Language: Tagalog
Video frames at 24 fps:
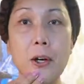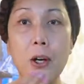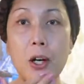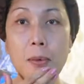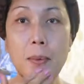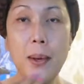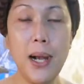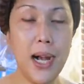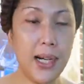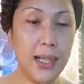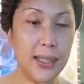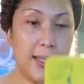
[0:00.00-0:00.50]
nyo ako
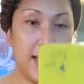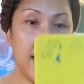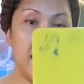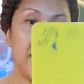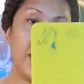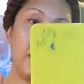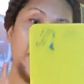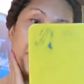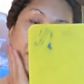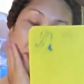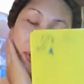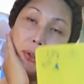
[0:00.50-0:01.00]
mga
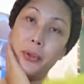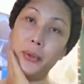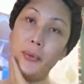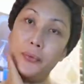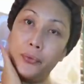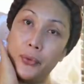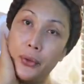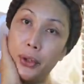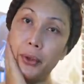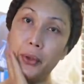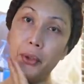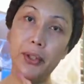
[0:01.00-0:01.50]
kasansyan for,
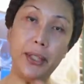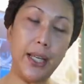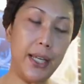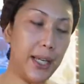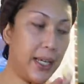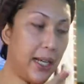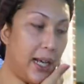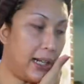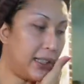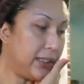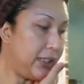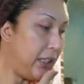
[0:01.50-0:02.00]
for
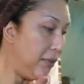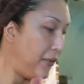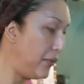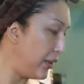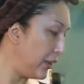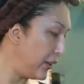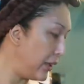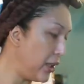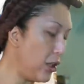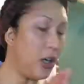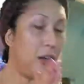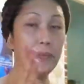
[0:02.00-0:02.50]
today
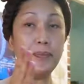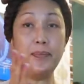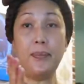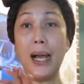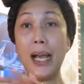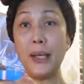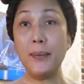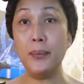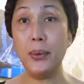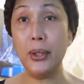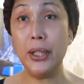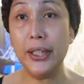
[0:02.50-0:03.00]
activity of
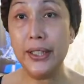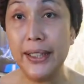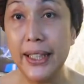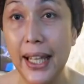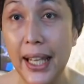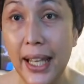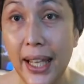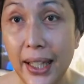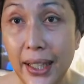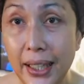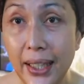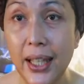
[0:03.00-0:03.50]
my
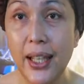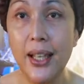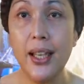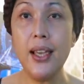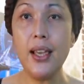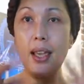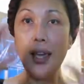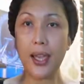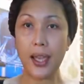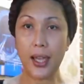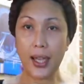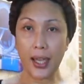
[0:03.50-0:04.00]
birthday.
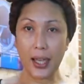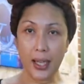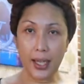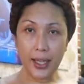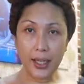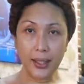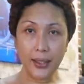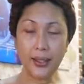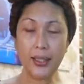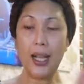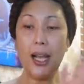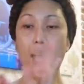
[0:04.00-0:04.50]

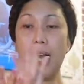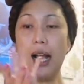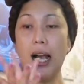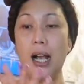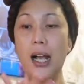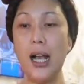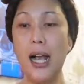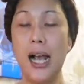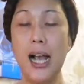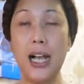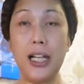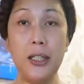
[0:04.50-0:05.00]
And
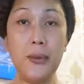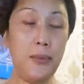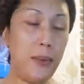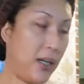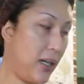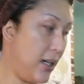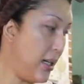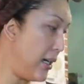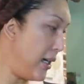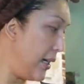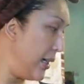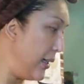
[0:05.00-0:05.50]
ating
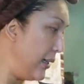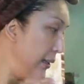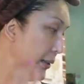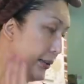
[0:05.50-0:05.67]
mga